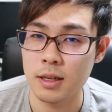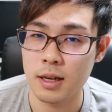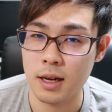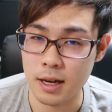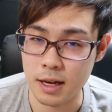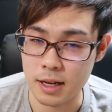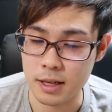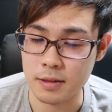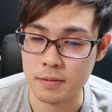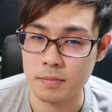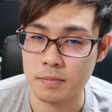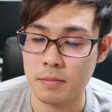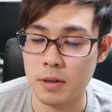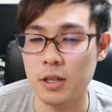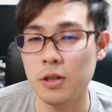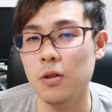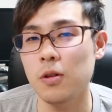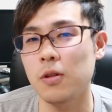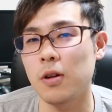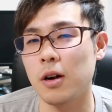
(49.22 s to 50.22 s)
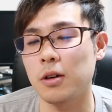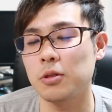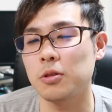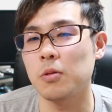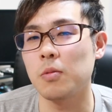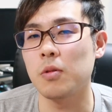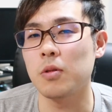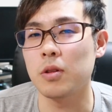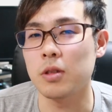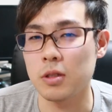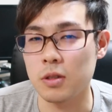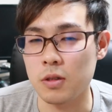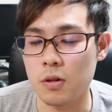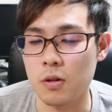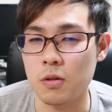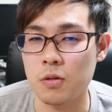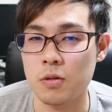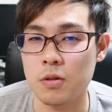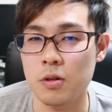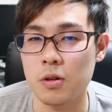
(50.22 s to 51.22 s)
はいまあ、いろいろあると思うんです
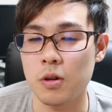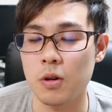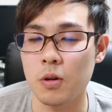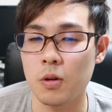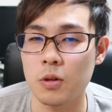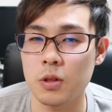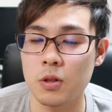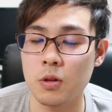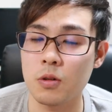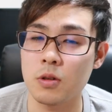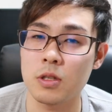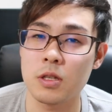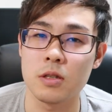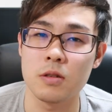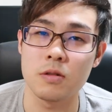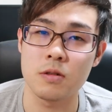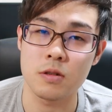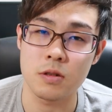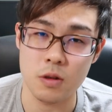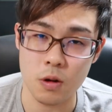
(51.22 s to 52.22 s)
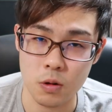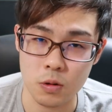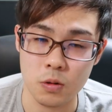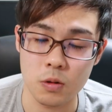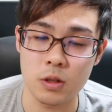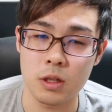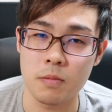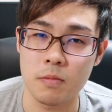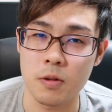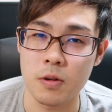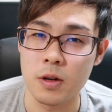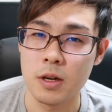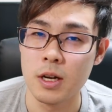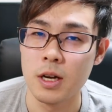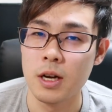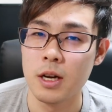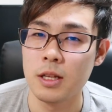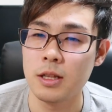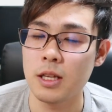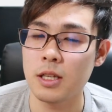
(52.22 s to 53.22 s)
よ副業一口に副業といっても
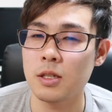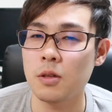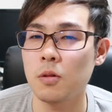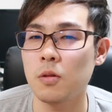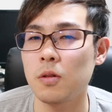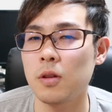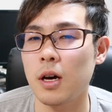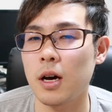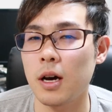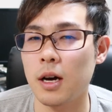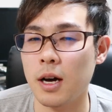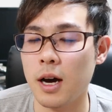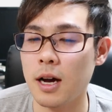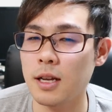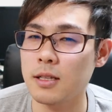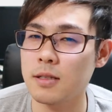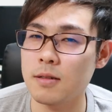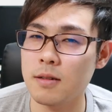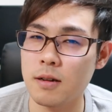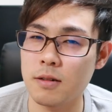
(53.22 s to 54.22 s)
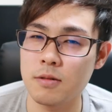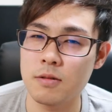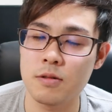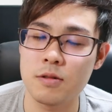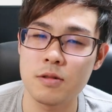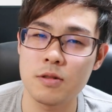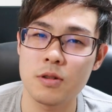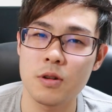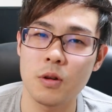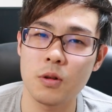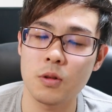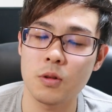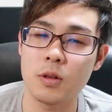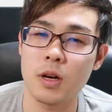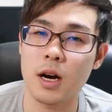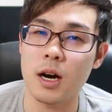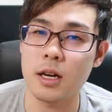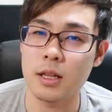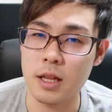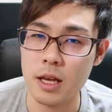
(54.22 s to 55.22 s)
でその中数ある副業の
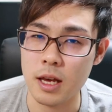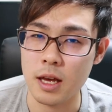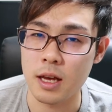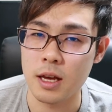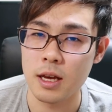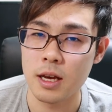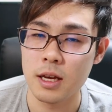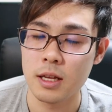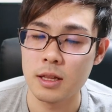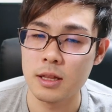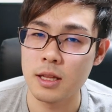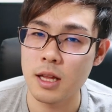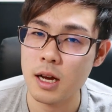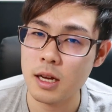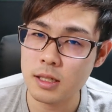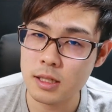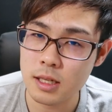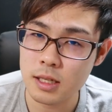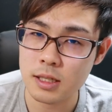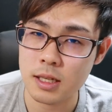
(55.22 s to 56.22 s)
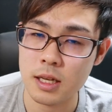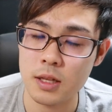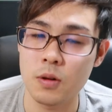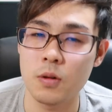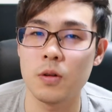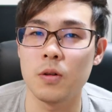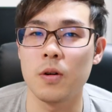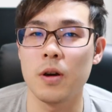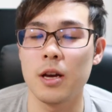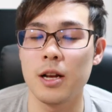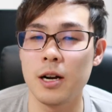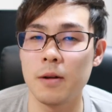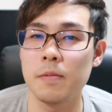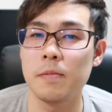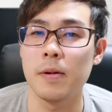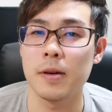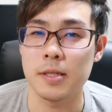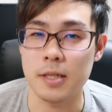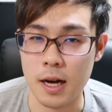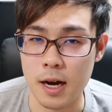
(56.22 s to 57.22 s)
中でなぜセドルを選
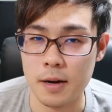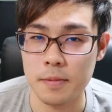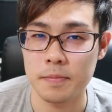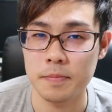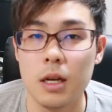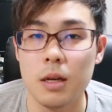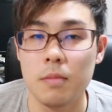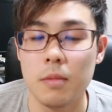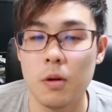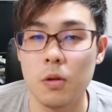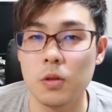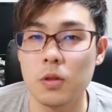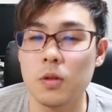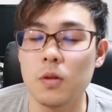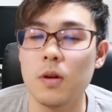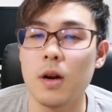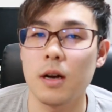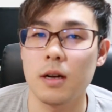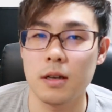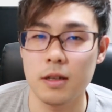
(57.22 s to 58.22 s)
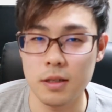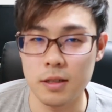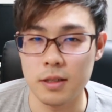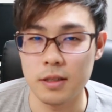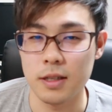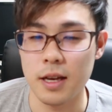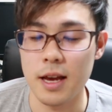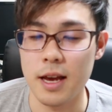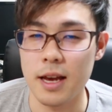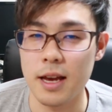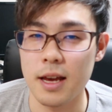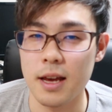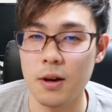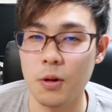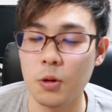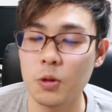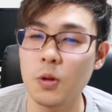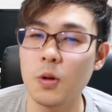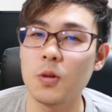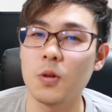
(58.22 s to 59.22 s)
びましたか、まあ、おそらく、
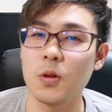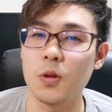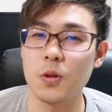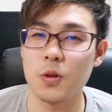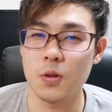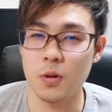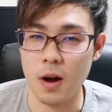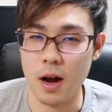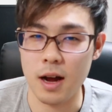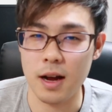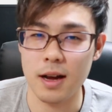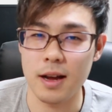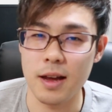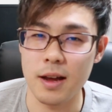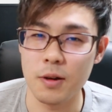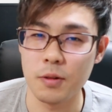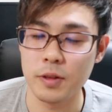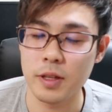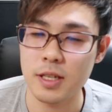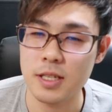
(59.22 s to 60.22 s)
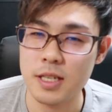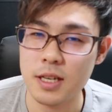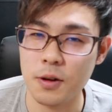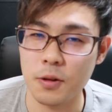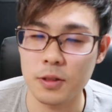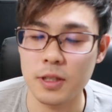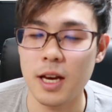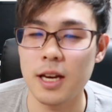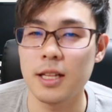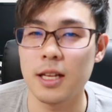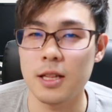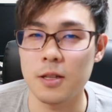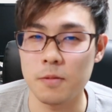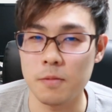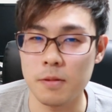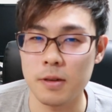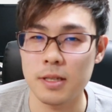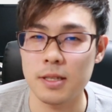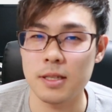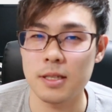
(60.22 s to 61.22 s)
えー、ほとんどの人が、えー、同じ答えだと
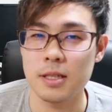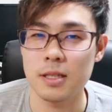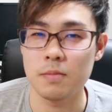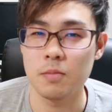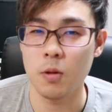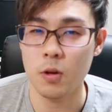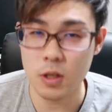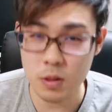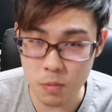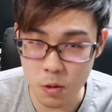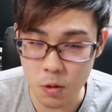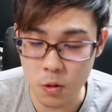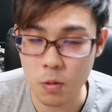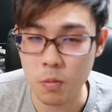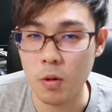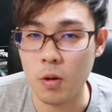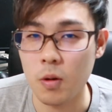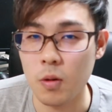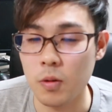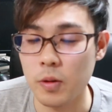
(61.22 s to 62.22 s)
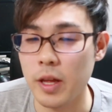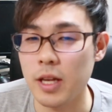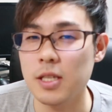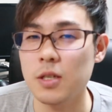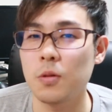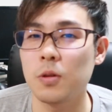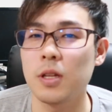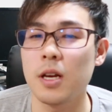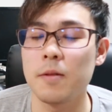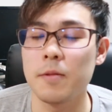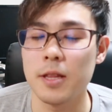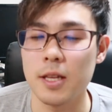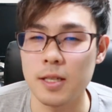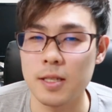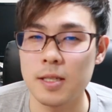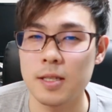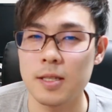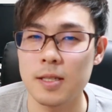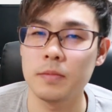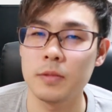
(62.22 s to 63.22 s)
思います僕もほぼ同じ答えで
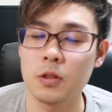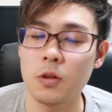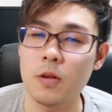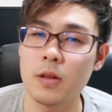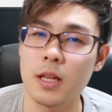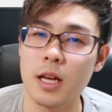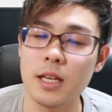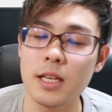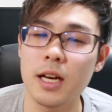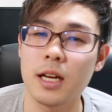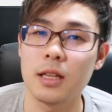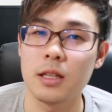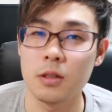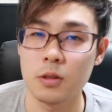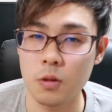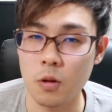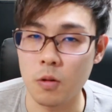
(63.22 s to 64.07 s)
すそれは何かってい